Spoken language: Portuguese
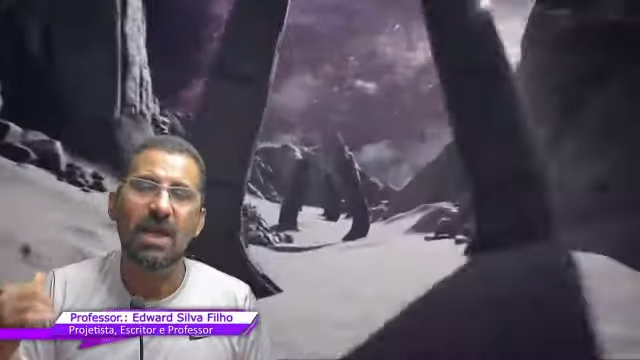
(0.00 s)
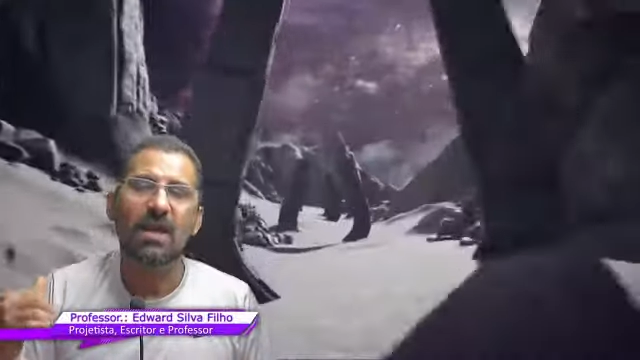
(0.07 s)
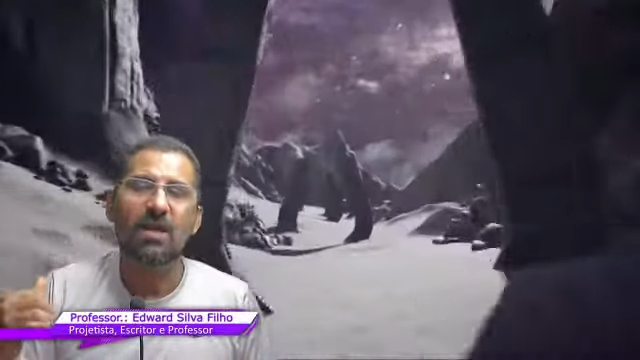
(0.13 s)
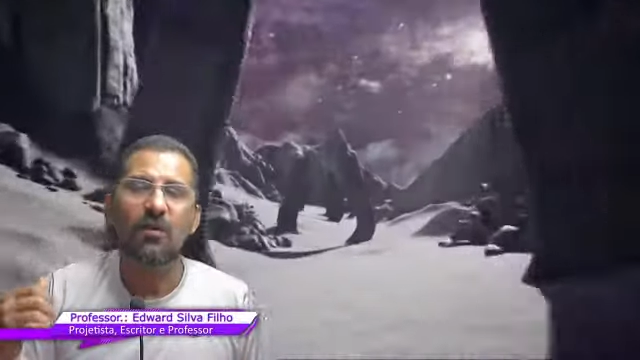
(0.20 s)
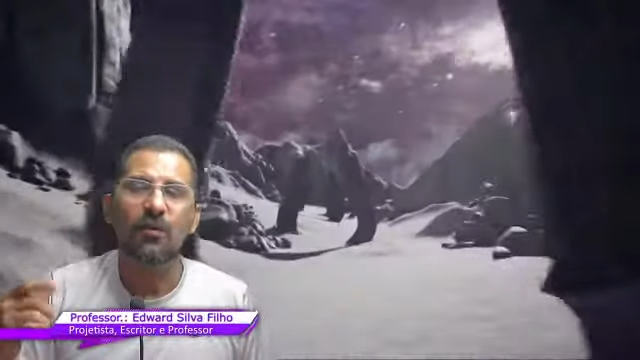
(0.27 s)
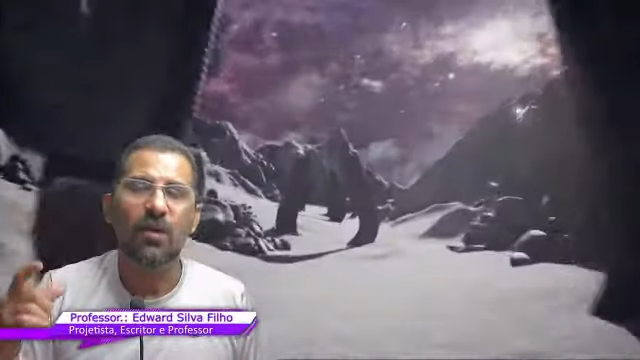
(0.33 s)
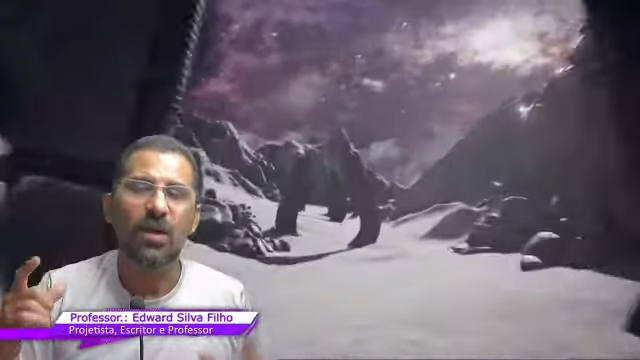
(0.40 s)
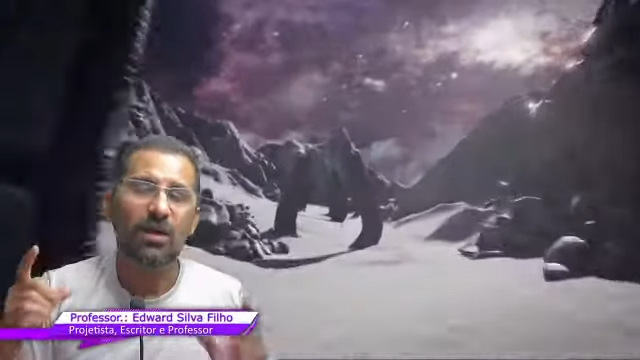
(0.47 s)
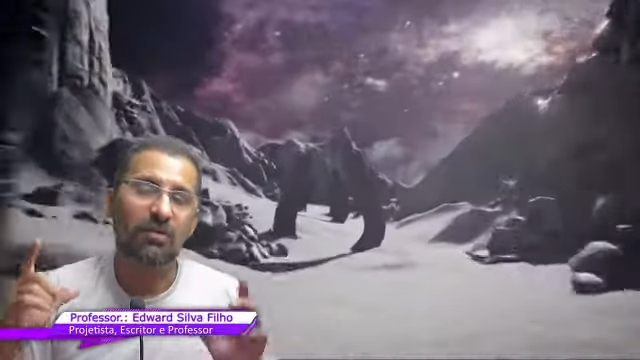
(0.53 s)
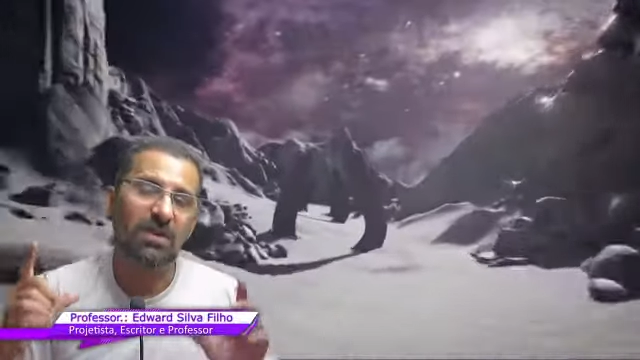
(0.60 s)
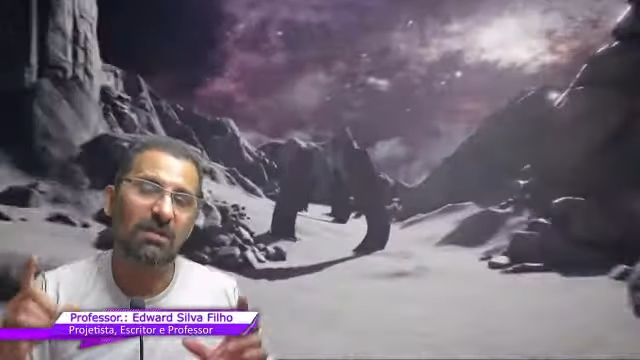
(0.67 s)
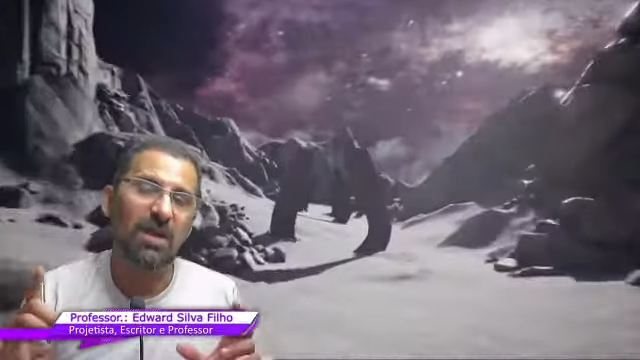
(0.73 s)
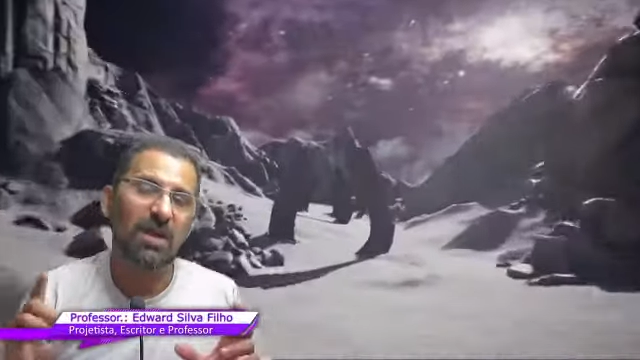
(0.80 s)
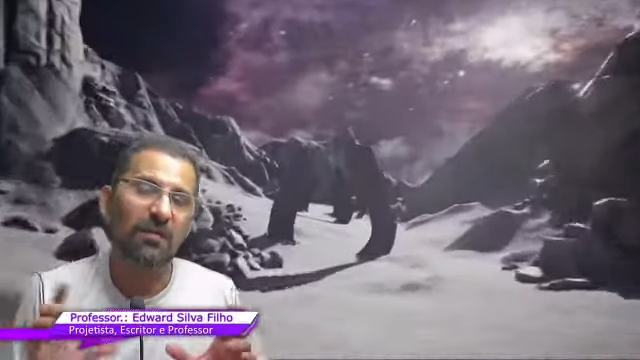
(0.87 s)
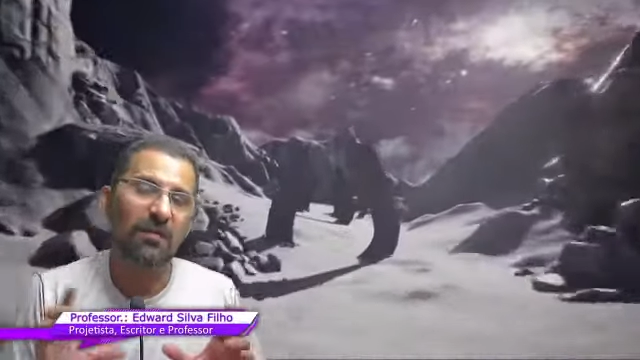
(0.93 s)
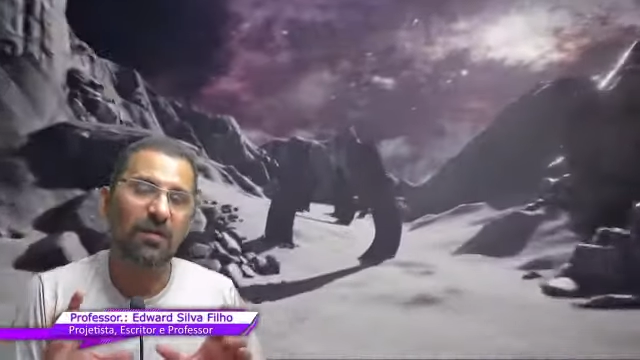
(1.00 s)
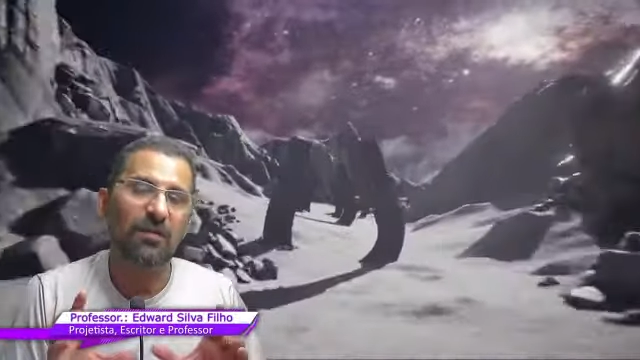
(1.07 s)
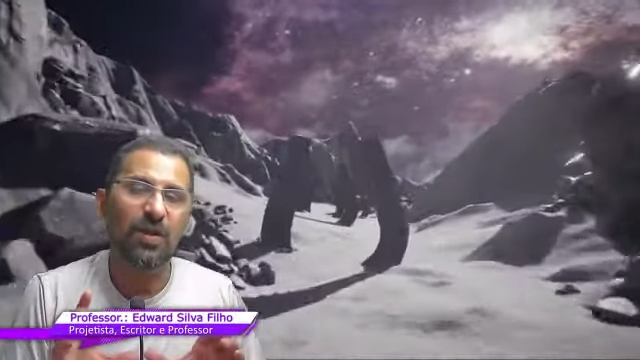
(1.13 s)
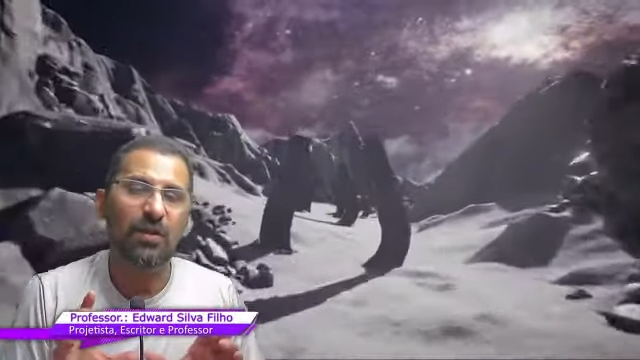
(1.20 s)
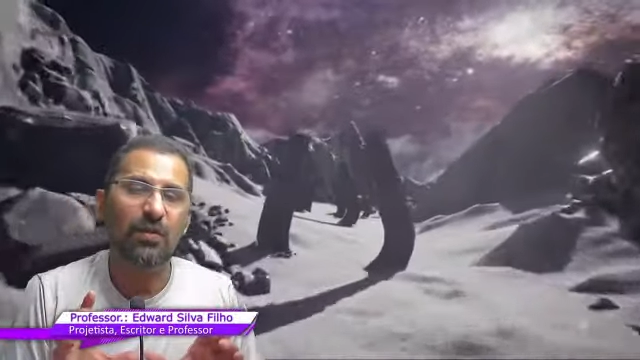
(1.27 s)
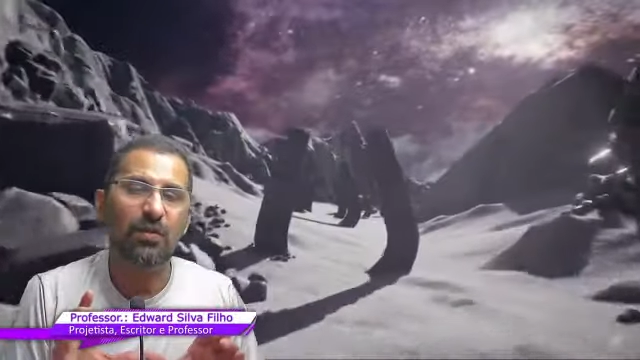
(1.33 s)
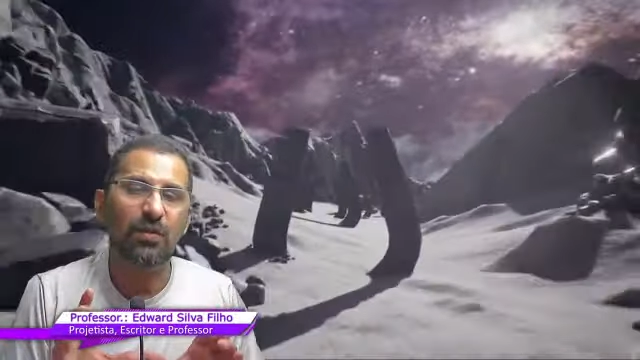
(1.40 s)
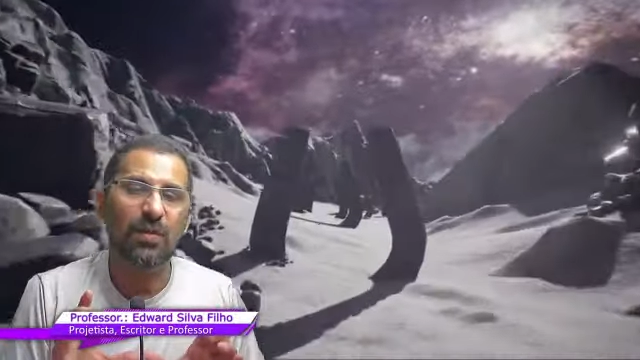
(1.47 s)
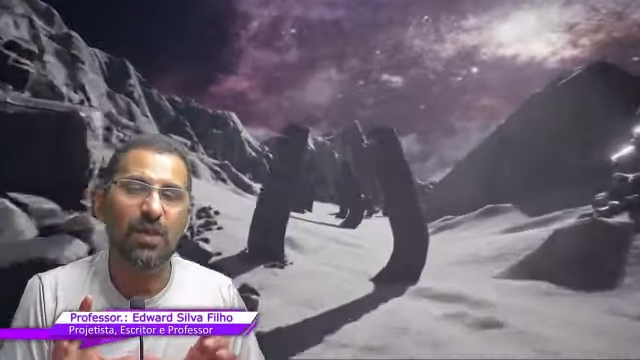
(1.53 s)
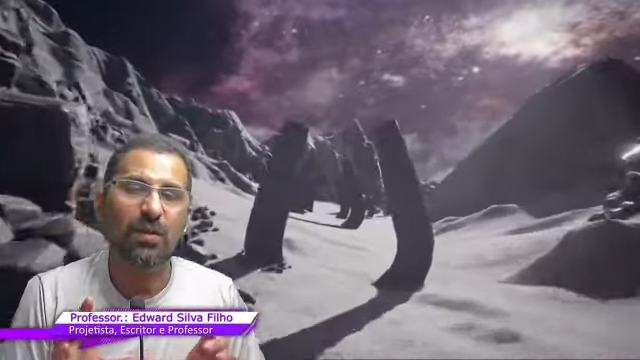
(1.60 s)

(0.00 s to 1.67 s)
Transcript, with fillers: é o trabalho que foi feito pelo